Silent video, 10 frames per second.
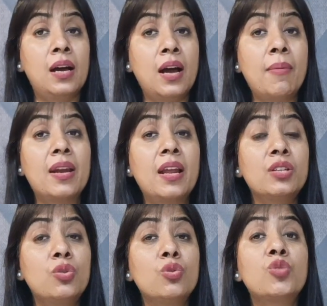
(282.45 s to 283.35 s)
हमारा
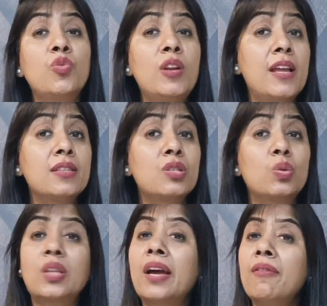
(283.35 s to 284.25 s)
यूजफुल लेंस
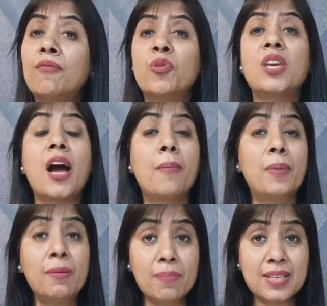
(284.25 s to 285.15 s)
होता है वो यहाँ
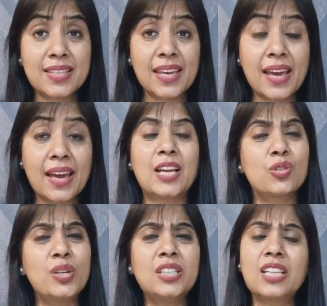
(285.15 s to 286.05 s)
पर मिसिंग है
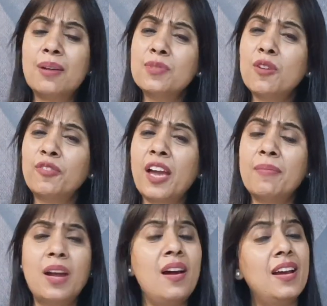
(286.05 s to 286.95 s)
सो इन टर्म्स ऑफ
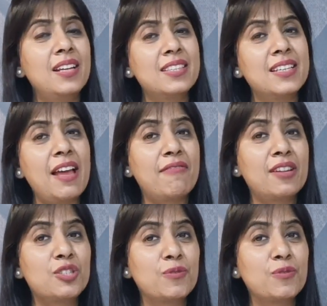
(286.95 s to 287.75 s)
कैमरा इट्स एन एवरेज